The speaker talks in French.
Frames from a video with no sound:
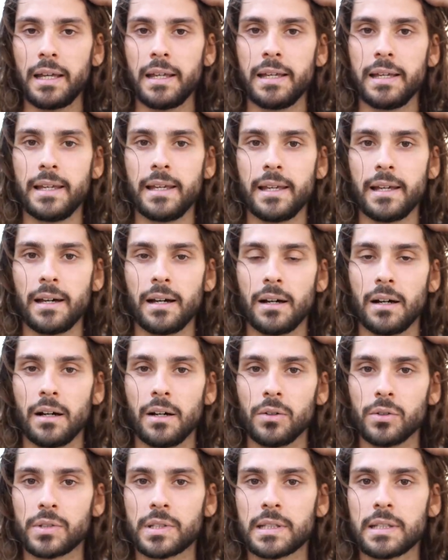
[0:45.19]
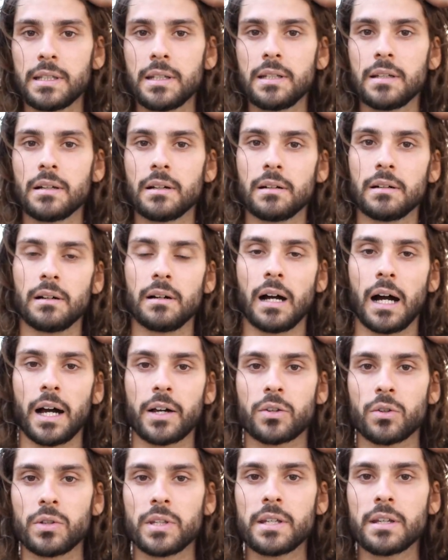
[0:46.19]
et euh, aussi euh,
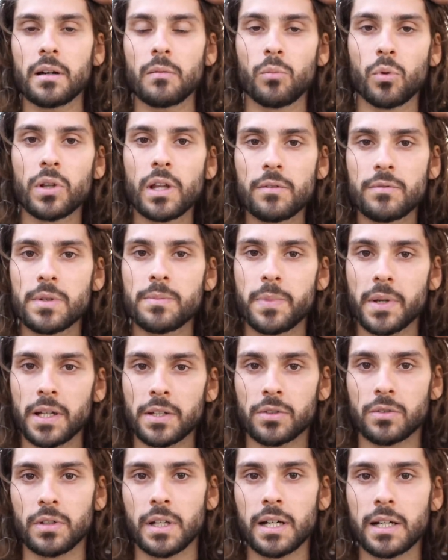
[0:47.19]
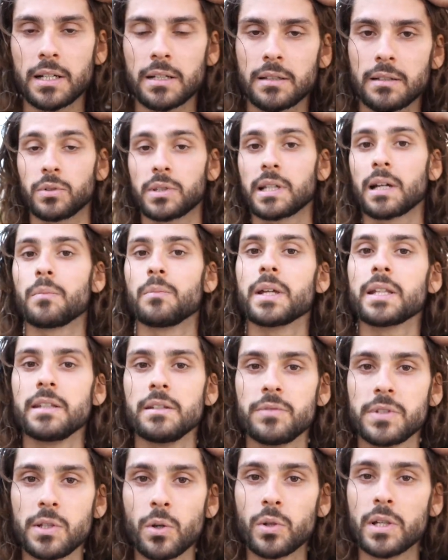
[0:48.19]
accueillir mon avis personnel, aussi à mettre
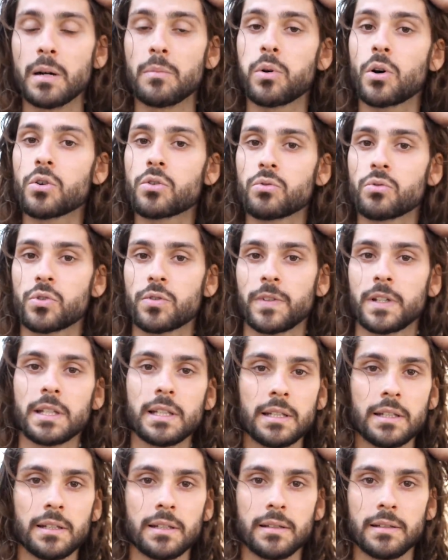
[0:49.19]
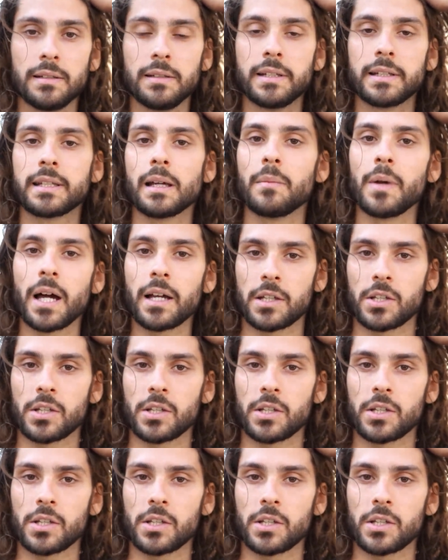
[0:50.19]
des vidéos d'approche où je fais des caméras